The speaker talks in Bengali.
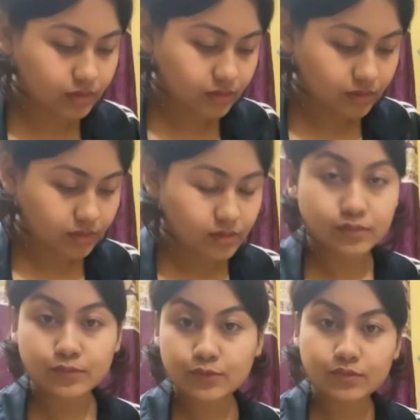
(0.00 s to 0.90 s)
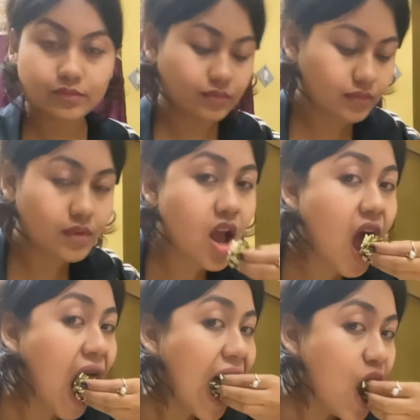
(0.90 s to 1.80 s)
দিয়ে মেখে খাবো
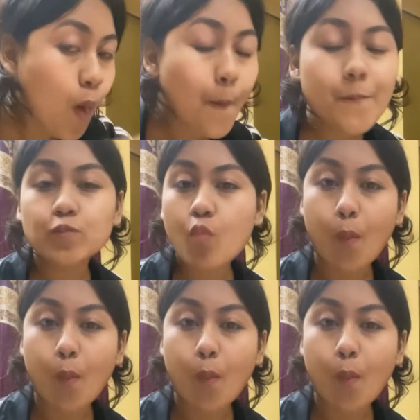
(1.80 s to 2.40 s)
খেতে খেতে